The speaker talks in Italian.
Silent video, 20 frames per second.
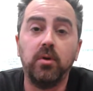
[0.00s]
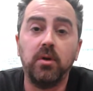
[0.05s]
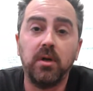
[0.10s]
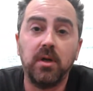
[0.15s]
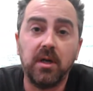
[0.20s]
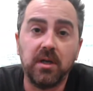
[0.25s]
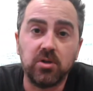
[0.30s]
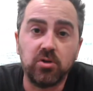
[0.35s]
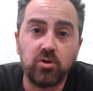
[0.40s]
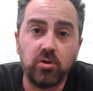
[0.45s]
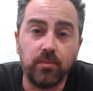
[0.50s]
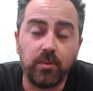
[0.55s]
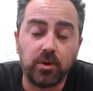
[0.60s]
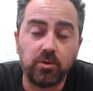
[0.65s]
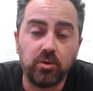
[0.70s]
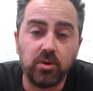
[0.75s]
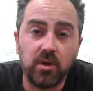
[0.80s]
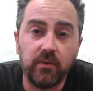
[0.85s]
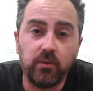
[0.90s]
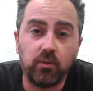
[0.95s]
ha scoperto
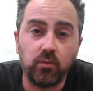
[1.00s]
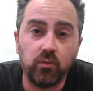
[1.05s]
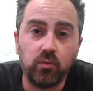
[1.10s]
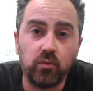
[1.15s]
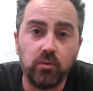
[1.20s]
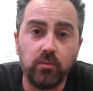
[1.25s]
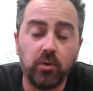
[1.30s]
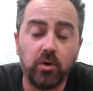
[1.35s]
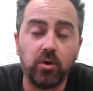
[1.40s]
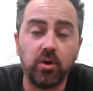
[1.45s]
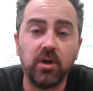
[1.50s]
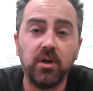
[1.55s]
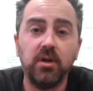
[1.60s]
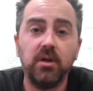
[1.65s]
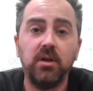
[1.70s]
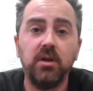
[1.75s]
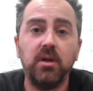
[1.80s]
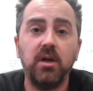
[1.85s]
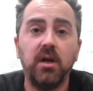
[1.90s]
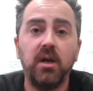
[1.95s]
di avere un tumore
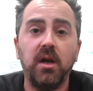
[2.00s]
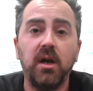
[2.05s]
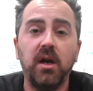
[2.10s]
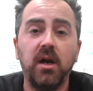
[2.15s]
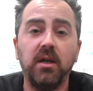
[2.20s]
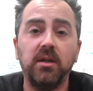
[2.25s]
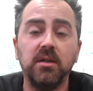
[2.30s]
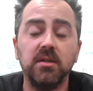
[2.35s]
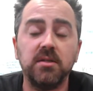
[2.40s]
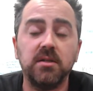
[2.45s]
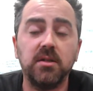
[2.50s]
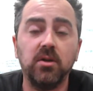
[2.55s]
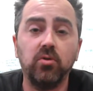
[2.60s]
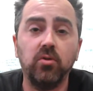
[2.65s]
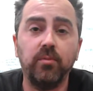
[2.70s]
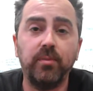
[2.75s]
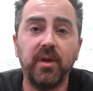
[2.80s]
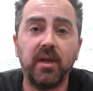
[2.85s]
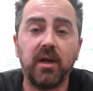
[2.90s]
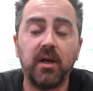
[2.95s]
ed è stato
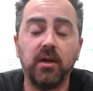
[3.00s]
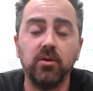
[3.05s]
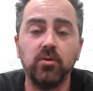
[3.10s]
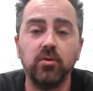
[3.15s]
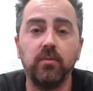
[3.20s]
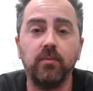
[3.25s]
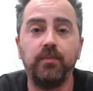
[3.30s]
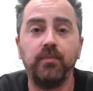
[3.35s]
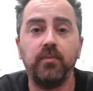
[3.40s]
operato,